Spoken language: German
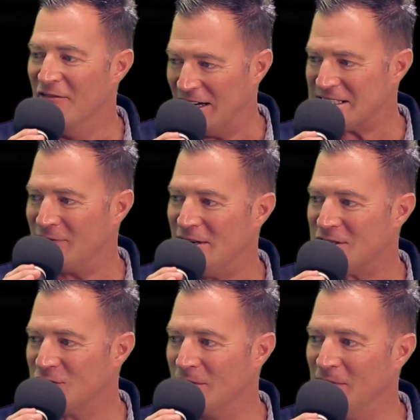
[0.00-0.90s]
Was
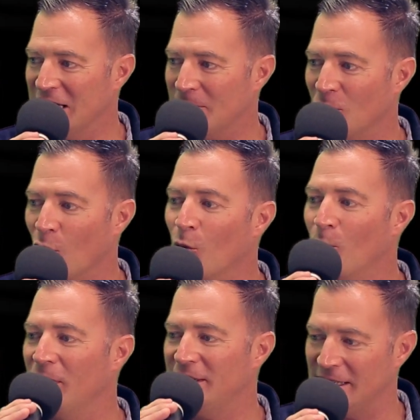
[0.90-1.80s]
willst du im Leben
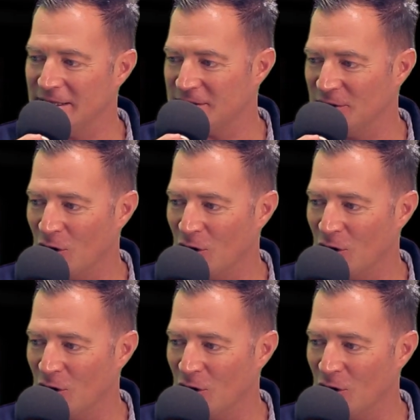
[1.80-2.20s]
unbedingt